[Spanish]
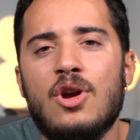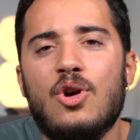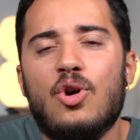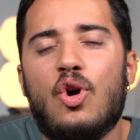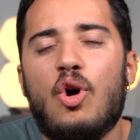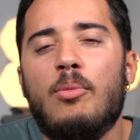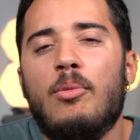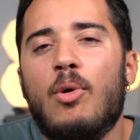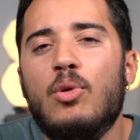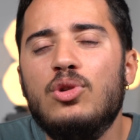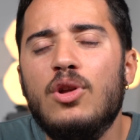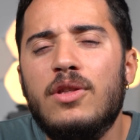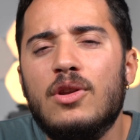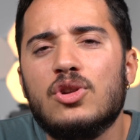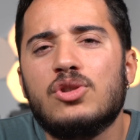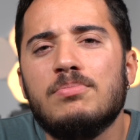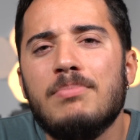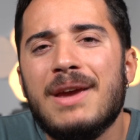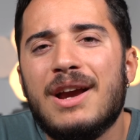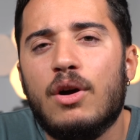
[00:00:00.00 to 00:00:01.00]
como uno de
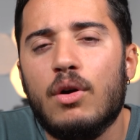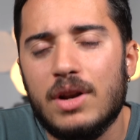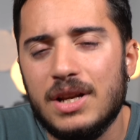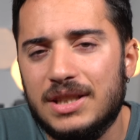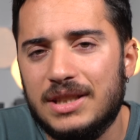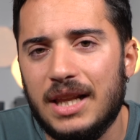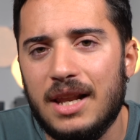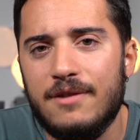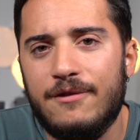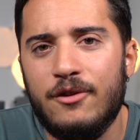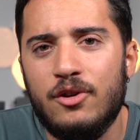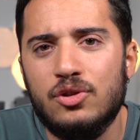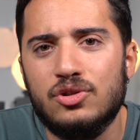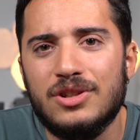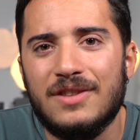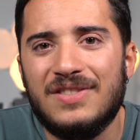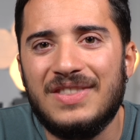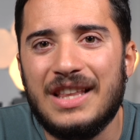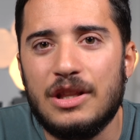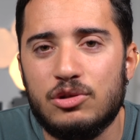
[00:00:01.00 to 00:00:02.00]
los mejores teléfonos
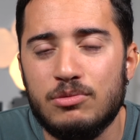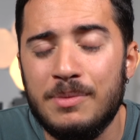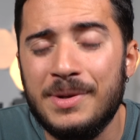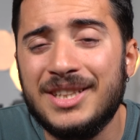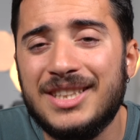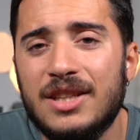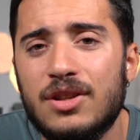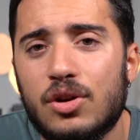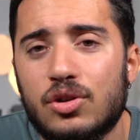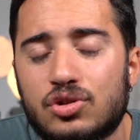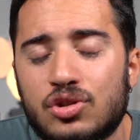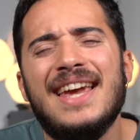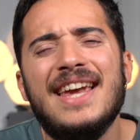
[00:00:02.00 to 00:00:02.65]
de 2022?